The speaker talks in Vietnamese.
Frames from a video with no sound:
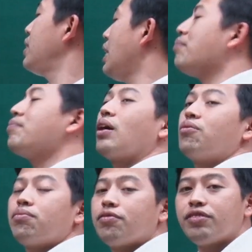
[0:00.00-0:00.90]
chia 5 cộng
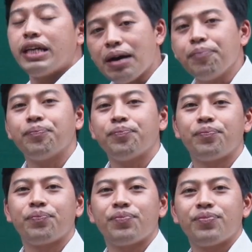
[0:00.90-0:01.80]
với 5
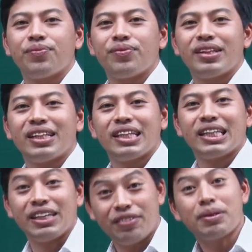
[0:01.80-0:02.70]

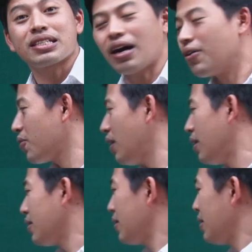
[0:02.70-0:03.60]
thì vẫn bằng 6 đúng không?
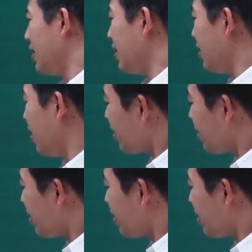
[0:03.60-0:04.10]
À,